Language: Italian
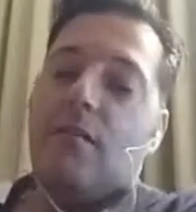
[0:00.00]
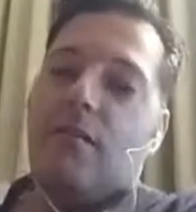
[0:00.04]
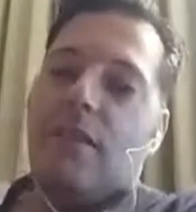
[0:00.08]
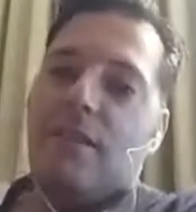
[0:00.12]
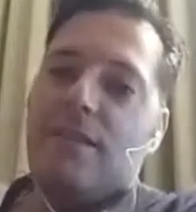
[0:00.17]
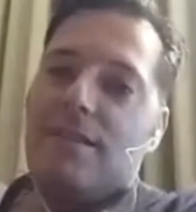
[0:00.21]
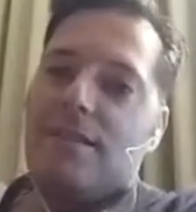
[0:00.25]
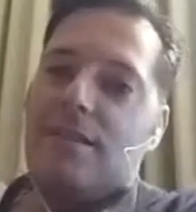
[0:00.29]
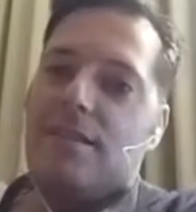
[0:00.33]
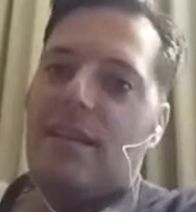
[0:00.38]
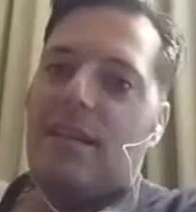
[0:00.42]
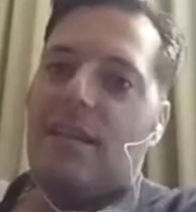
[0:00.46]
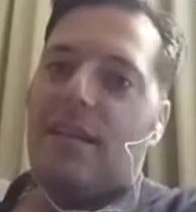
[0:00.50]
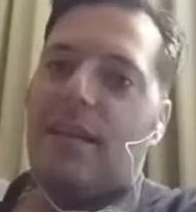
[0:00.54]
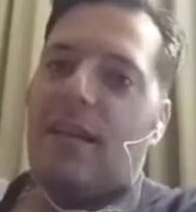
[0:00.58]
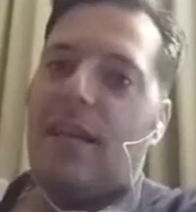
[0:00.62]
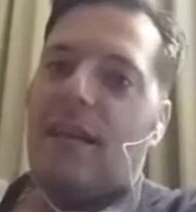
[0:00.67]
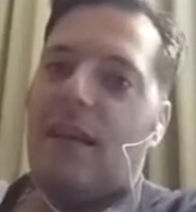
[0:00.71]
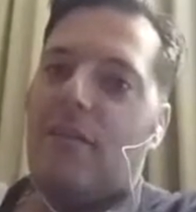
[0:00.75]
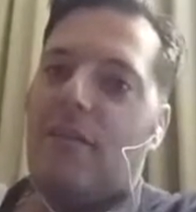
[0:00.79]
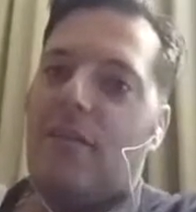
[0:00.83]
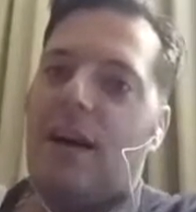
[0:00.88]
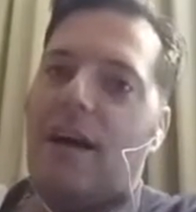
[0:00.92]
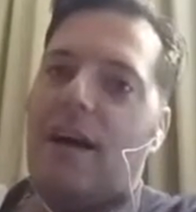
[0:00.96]
fa sì
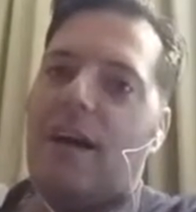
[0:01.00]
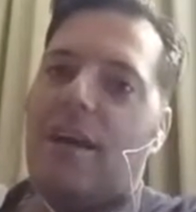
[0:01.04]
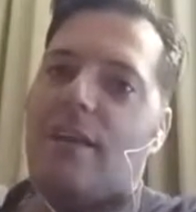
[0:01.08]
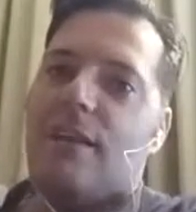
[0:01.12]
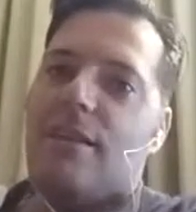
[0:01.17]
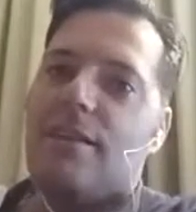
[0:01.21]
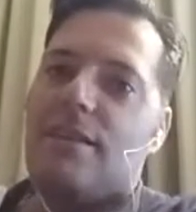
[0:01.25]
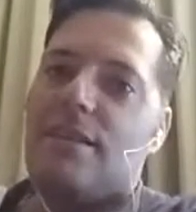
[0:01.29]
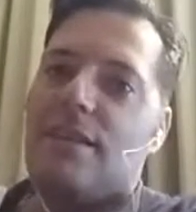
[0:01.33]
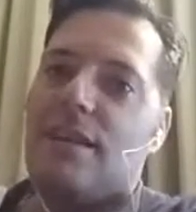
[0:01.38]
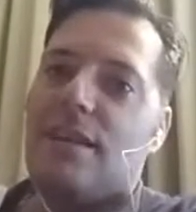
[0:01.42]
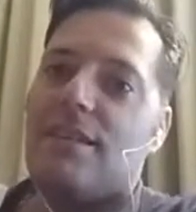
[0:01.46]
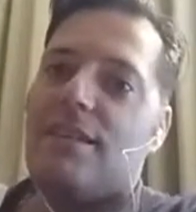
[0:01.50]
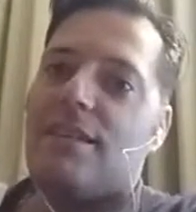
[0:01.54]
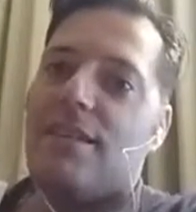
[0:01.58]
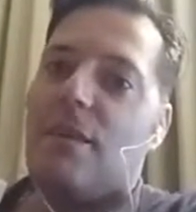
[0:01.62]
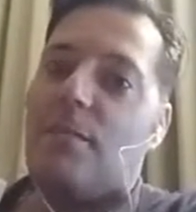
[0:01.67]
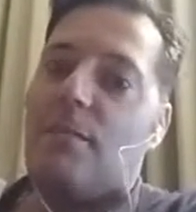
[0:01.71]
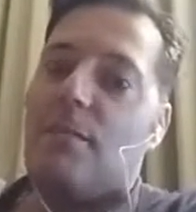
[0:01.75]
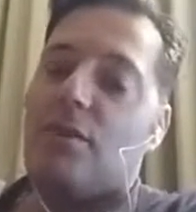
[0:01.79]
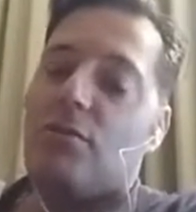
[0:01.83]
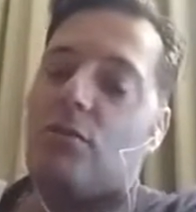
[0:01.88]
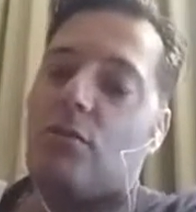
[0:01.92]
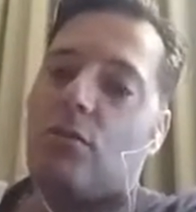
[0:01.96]
che la VAR sia
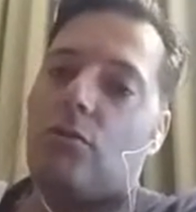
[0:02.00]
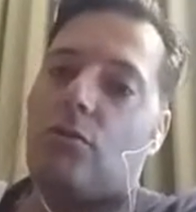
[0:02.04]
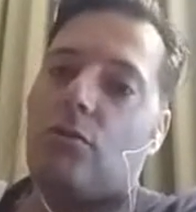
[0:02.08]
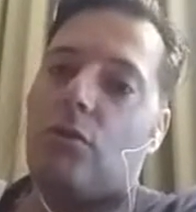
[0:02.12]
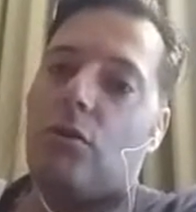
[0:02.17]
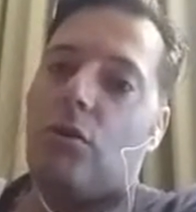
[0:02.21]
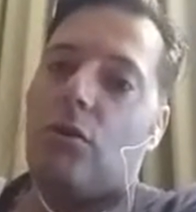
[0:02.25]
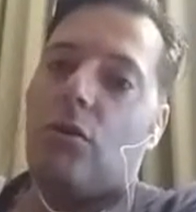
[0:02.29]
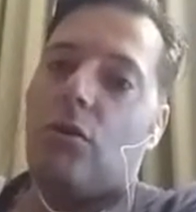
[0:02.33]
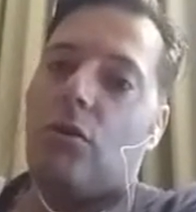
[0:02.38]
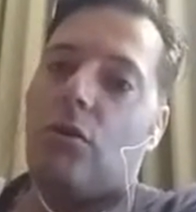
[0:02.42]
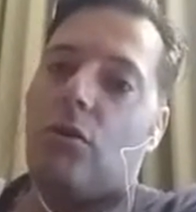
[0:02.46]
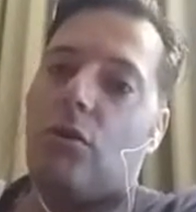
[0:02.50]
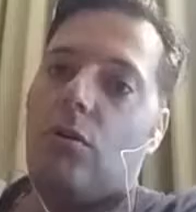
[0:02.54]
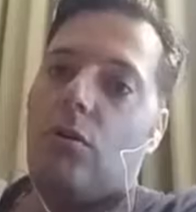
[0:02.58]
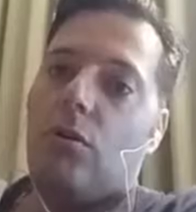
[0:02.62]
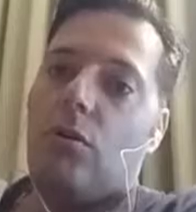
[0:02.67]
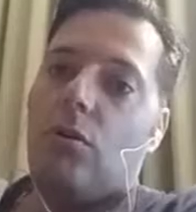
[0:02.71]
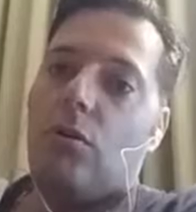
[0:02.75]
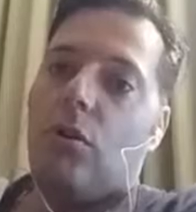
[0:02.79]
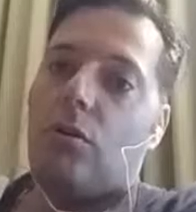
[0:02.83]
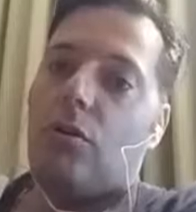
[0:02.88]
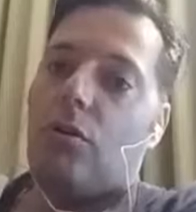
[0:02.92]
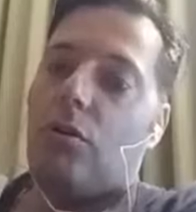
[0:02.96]
sempre sotto
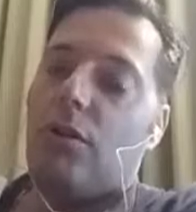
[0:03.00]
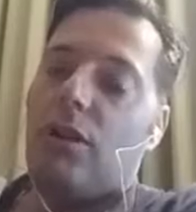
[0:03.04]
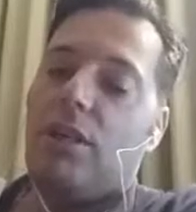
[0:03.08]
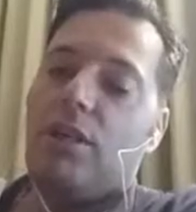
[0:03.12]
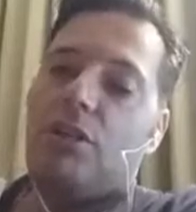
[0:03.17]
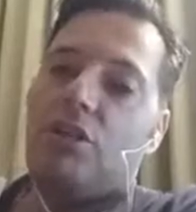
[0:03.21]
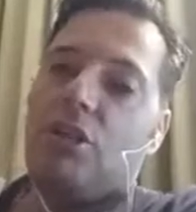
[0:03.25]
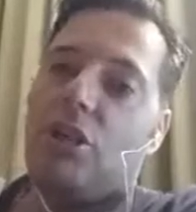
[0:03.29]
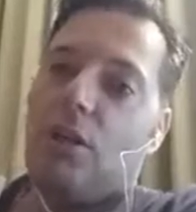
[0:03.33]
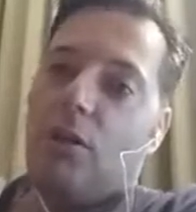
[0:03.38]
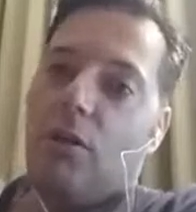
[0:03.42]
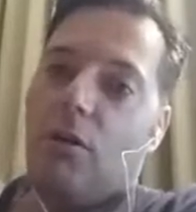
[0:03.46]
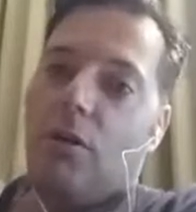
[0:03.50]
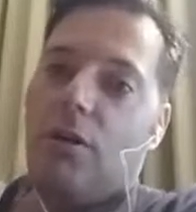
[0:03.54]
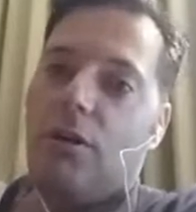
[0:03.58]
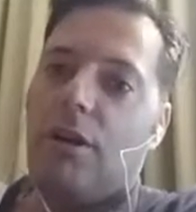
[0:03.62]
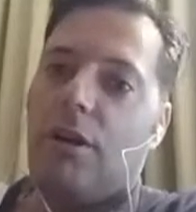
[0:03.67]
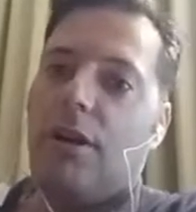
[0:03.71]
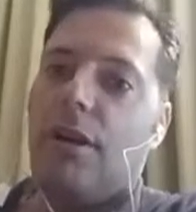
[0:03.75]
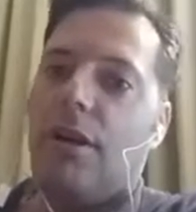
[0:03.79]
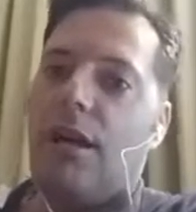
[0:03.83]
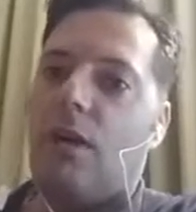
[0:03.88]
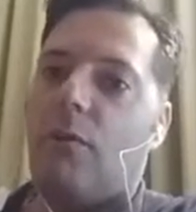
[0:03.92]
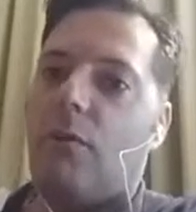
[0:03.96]
l'occhio del
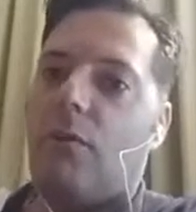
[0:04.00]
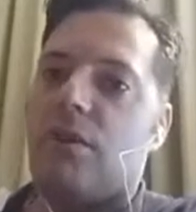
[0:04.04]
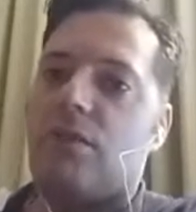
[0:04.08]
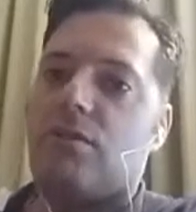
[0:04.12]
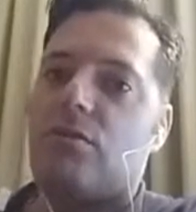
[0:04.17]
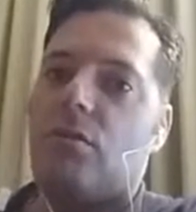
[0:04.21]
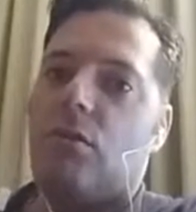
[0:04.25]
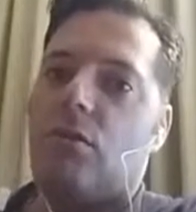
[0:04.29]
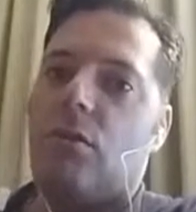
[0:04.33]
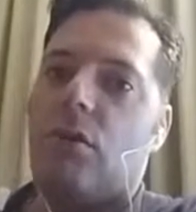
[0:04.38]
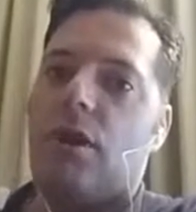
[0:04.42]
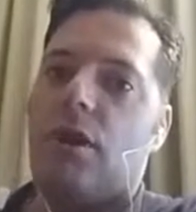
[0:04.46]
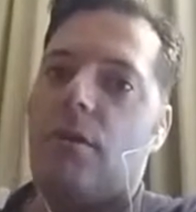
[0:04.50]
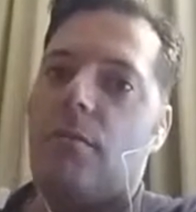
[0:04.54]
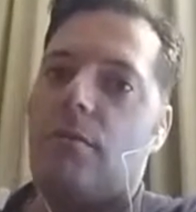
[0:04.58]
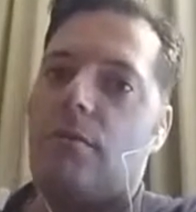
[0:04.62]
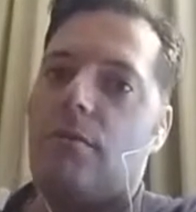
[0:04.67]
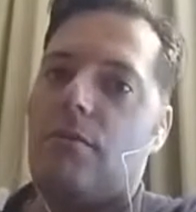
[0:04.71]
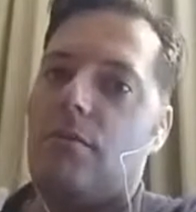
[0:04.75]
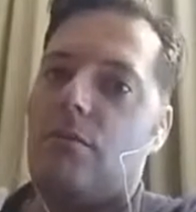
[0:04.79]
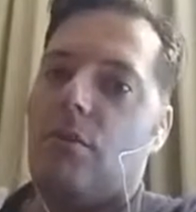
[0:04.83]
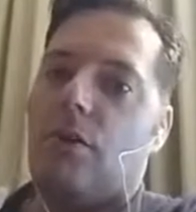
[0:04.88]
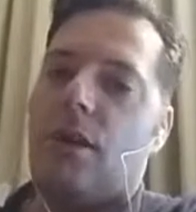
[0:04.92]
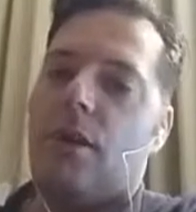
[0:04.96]
ciclone e questo non
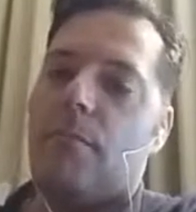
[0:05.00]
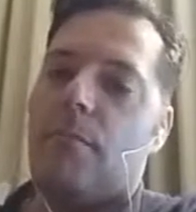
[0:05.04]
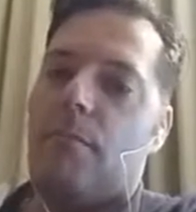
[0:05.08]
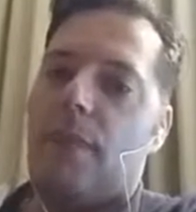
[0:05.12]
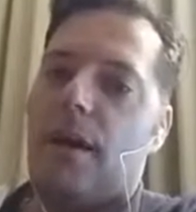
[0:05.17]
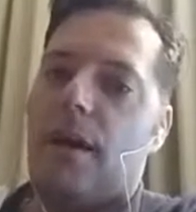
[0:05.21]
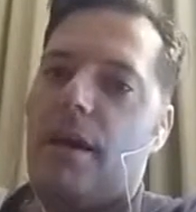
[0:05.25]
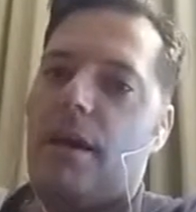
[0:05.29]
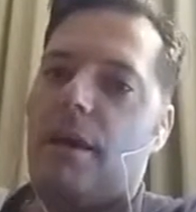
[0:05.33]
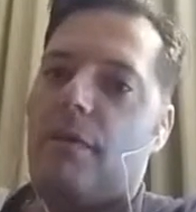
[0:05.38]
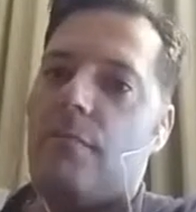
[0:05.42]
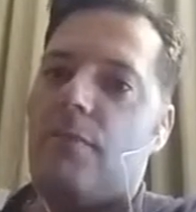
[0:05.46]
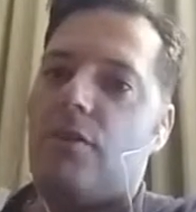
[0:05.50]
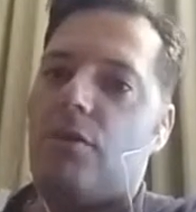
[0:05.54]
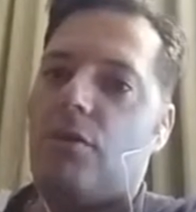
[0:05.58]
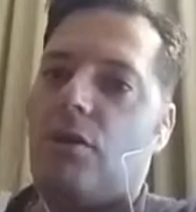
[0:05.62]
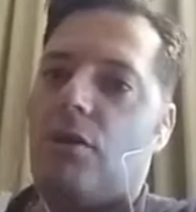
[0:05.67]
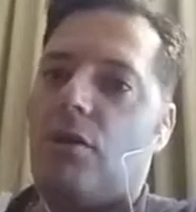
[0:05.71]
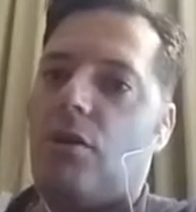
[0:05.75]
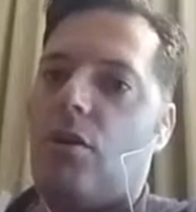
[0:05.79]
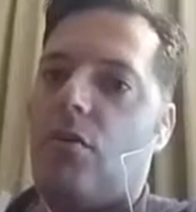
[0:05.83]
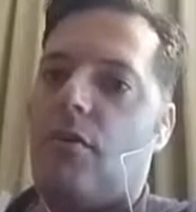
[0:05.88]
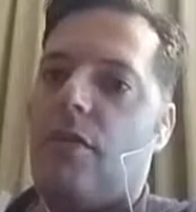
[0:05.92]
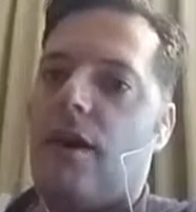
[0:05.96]
è, non è bene.
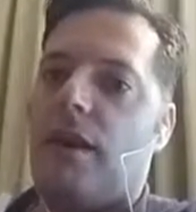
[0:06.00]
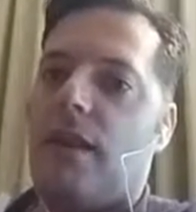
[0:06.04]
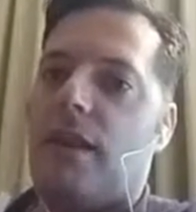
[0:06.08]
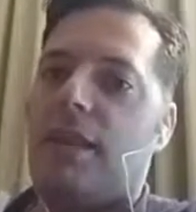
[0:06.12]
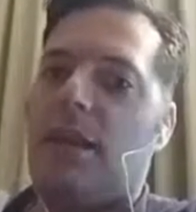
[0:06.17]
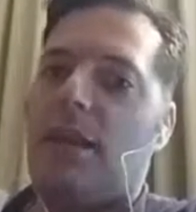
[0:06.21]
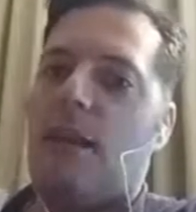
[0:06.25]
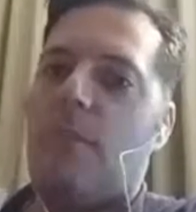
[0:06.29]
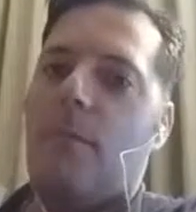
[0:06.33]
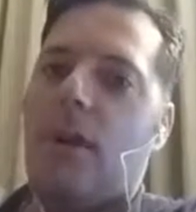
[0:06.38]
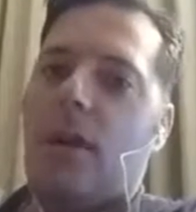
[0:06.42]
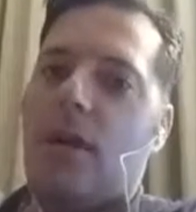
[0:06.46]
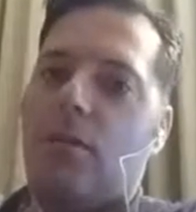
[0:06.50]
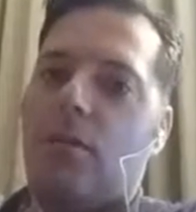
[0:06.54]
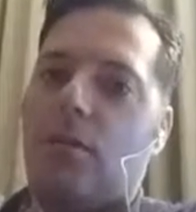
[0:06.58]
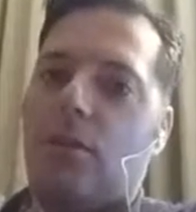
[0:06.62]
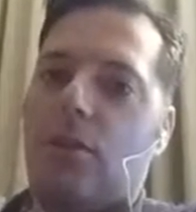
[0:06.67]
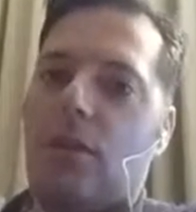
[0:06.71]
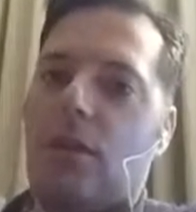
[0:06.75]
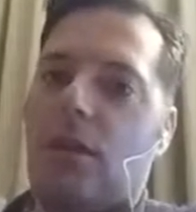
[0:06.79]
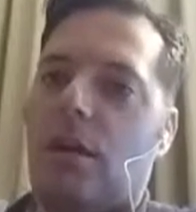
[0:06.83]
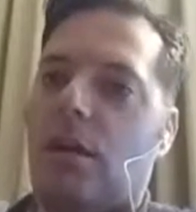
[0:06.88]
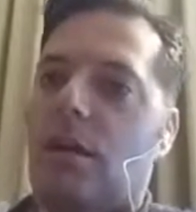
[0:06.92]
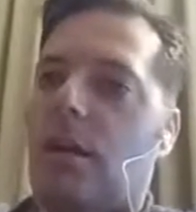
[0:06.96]
Bisogna trovare dei
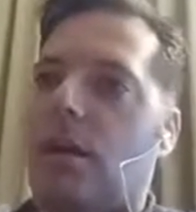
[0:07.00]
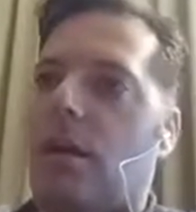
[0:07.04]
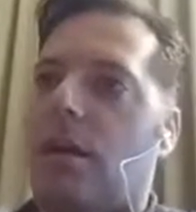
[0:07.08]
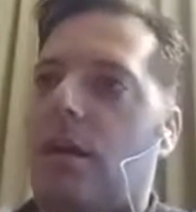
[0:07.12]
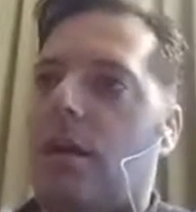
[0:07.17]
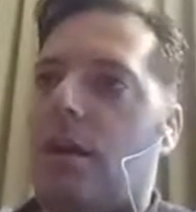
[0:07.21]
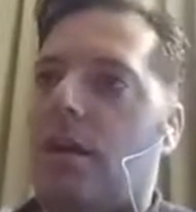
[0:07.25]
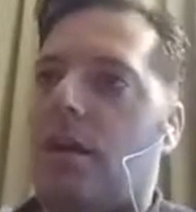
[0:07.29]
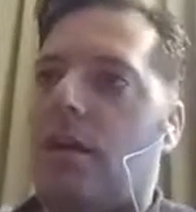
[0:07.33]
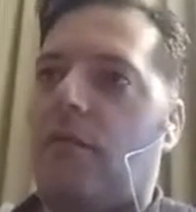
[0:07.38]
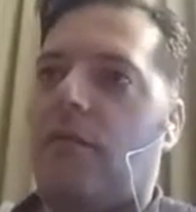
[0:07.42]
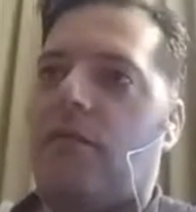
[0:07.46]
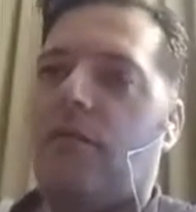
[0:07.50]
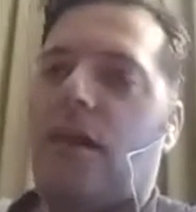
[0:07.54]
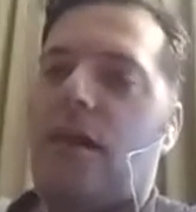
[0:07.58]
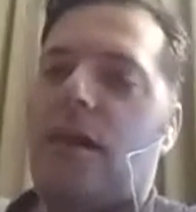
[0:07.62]
metodi che